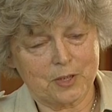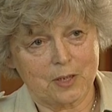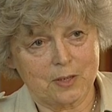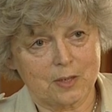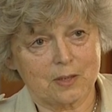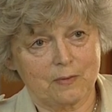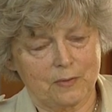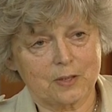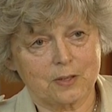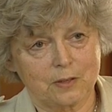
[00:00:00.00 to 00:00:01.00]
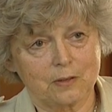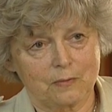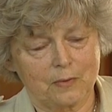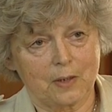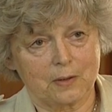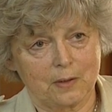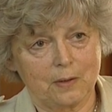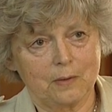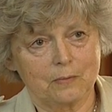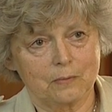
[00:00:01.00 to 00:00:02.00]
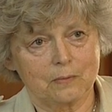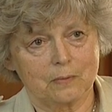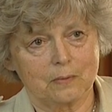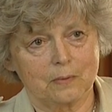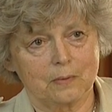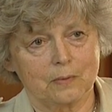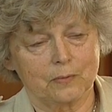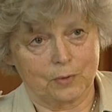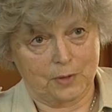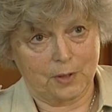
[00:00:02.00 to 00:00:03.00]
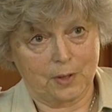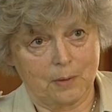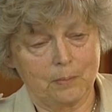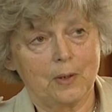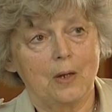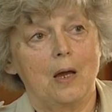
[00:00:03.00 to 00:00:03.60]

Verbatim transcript: sensie zafascynowani wujkiem,